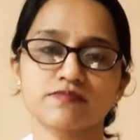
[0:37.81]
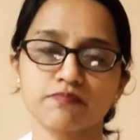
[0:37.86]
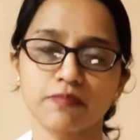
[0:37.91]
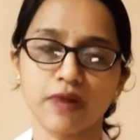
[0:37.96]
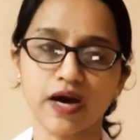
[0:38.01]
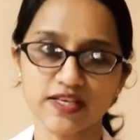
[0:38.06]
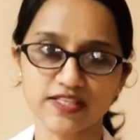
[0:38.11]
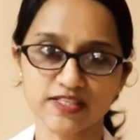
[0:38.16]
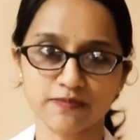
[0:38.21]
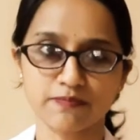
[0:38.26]

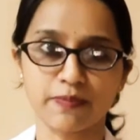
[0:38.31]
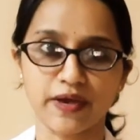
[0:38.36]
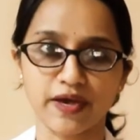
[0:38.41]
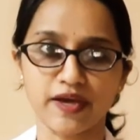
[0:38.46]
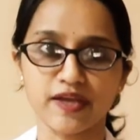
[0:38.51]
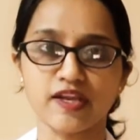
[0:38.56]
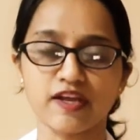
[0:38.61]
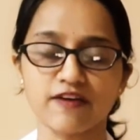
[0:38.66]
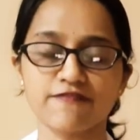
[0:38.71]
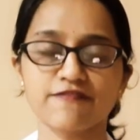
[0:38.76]
मास्क
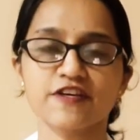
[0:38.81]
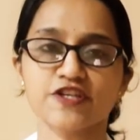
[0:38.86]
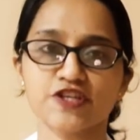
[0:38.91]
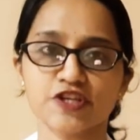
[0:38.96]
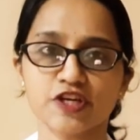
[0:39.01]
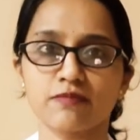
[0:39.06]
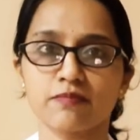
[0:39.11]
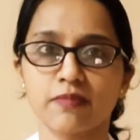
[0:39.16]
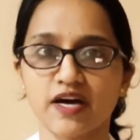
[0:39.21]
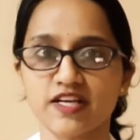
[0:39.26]
पहनना
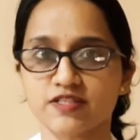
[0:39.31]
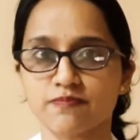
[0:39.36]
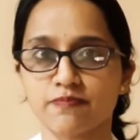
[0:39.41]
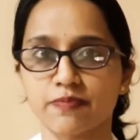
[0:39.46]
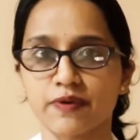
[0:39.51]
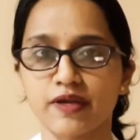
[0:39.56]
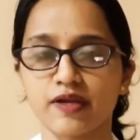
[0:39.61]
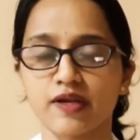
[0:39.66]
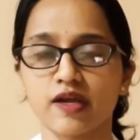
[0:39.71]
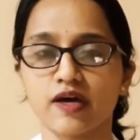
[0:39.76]
फेशियल मास्क
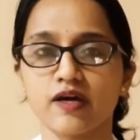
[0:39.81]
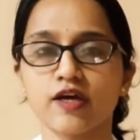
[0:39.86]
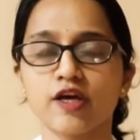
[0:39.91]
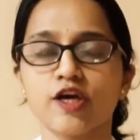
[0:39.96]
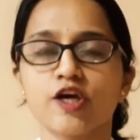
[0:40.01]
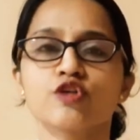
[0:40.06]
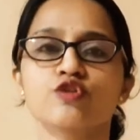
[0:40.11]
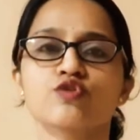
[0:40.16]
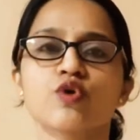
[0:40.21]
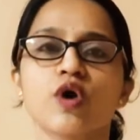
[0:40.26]
पहनना
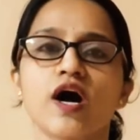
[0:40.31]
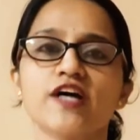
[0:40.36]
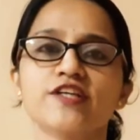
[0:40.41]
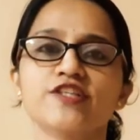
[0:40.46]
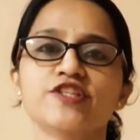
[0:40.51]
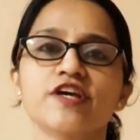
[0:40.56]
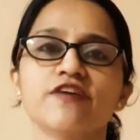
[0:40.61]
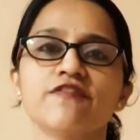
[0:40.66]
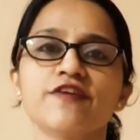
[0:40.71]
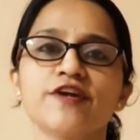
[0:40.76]
सो आज
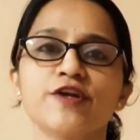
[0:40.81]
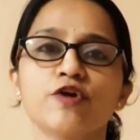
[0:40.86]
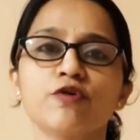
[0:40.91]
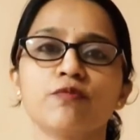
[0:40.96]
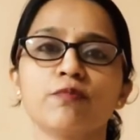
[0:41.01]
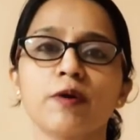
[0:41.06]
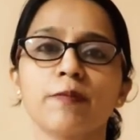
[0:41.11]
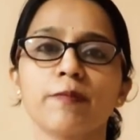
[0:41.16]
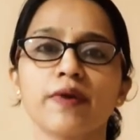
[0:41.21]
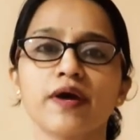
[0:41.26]
के वीडियो
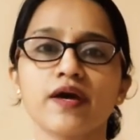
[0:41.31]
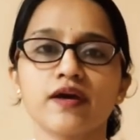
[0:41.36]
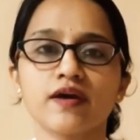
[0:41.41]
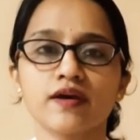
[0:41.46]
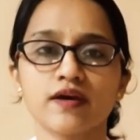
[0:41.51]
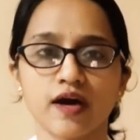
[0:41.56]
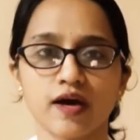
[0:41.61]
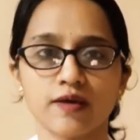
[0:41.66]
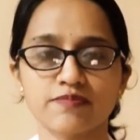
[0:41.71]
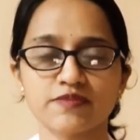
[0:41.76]
में मैं
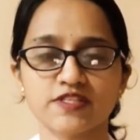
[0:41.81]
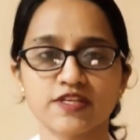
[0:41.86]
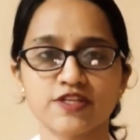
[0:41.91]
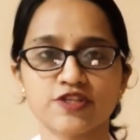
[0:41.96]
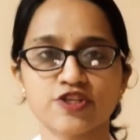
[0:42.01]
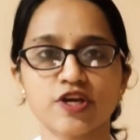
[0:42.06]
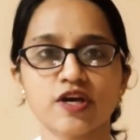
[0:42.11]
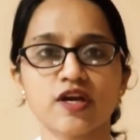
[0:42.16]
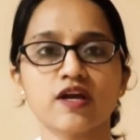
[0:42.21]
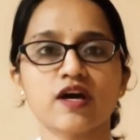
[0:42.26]
आपसे
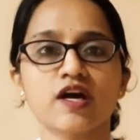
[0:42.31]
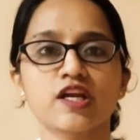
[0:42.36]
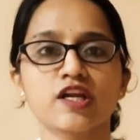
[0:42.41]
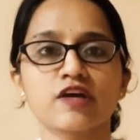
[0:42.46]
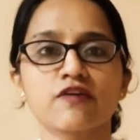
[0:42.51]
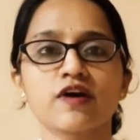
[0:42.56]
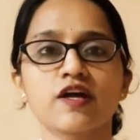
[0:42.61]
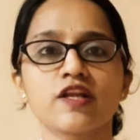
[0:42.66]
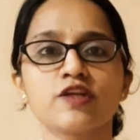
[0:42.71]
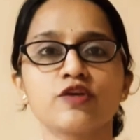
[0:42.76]
शेयर करने
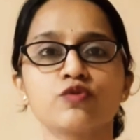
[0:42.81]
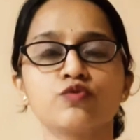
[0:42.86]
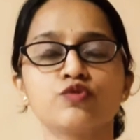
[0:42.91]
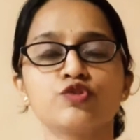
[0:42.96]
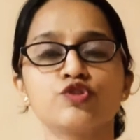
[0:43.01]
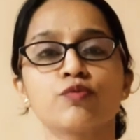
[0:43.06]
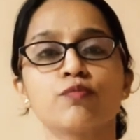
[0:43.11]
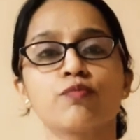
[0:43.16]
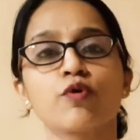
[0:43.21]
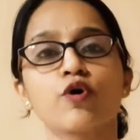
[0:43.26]
वाली हूँ
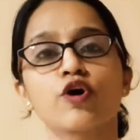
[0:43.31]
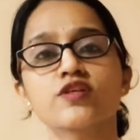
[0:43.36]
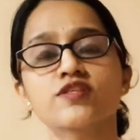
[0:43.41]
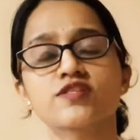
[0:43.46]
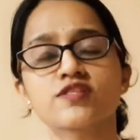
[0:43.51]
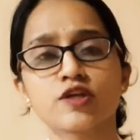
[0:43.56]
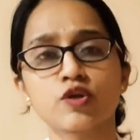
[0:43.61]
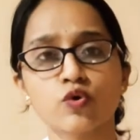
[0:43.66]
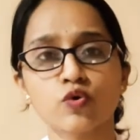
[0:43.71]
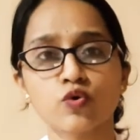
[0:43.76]
जो बहुत
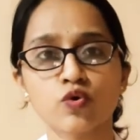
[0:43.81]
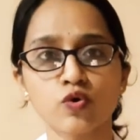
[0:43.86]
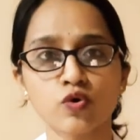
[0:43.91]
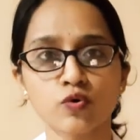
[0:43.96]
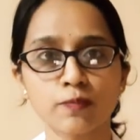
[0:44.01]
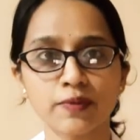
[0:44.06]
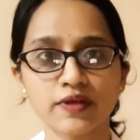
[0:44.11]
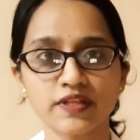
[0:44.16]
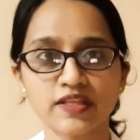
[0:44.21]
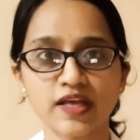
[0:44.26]
से लोगों को
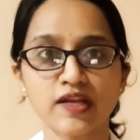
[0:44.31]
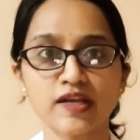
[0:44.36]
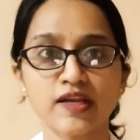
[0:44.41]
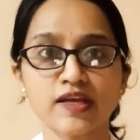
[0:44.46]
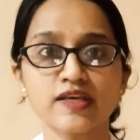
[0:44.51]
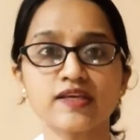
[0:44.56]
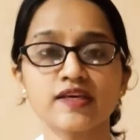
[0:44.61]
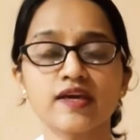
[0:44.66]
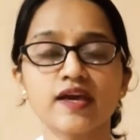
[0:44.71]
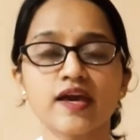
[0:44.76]
पता
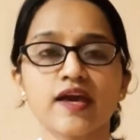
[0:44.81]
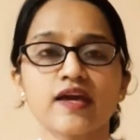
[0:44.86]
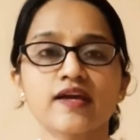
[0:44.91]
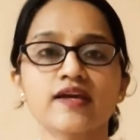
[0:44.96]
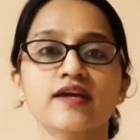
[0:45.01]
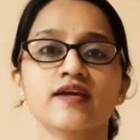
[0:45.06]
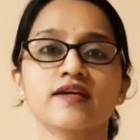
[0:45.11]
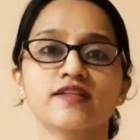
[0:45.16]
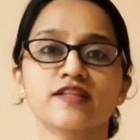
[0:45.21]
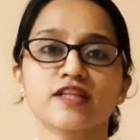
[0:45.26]
नहीं है
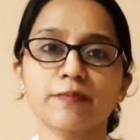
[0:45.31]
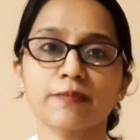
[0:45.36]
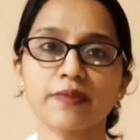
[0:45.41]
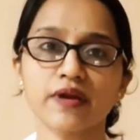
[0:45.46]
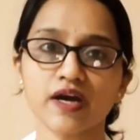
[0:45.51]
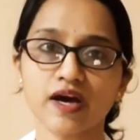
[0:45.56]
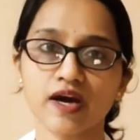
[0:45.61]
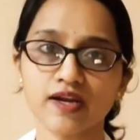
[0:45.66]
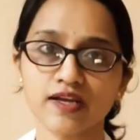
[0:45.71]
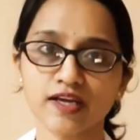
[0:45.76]
कि कितने
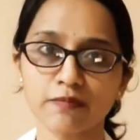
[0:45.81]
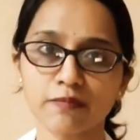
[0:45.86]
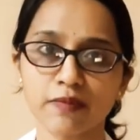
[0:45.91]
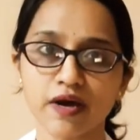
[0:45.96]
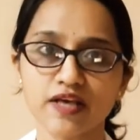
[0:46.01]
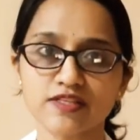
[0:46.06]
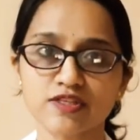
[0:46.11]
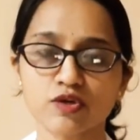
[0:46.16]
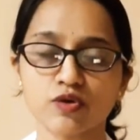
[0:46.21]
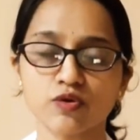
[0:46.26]
प्रकार के
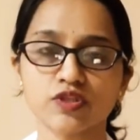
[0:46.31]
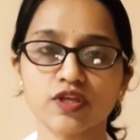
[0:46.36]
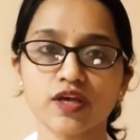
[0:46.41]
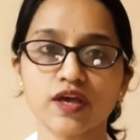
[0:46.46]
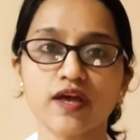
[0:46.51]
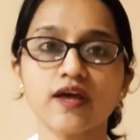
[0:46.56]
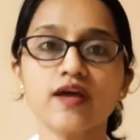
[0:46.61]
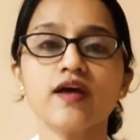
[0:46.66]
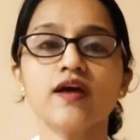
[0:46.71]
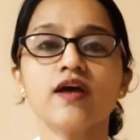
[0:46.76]
मास्क होते
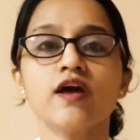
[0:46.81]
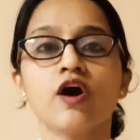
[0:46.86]
हैं